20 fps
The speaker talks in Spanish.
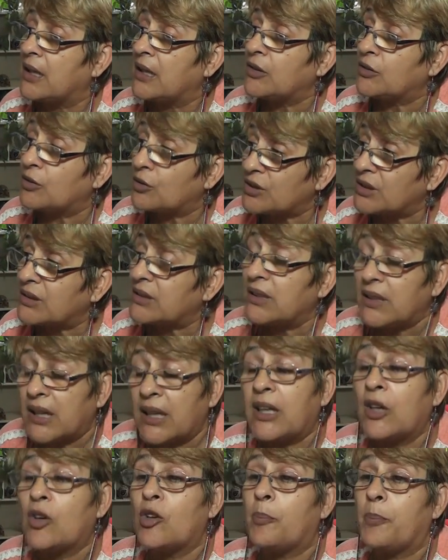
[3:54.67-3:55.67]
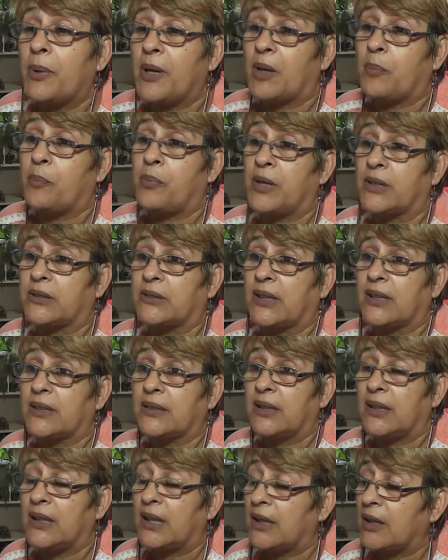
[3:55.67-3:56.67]
entonces tenés que golpear puertas,
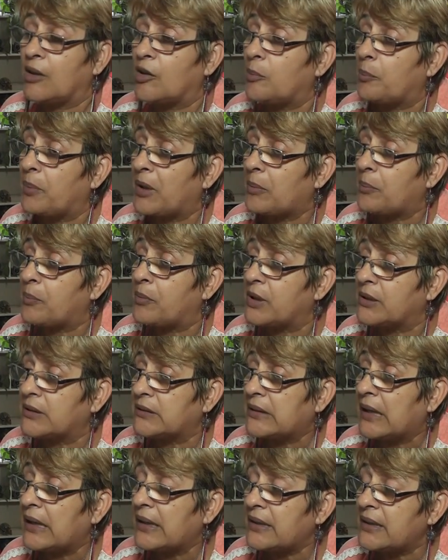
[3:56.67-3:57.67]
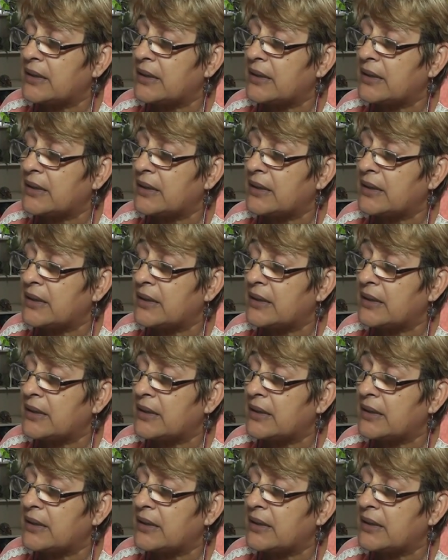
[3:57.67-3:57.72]
tenés que golpear puertas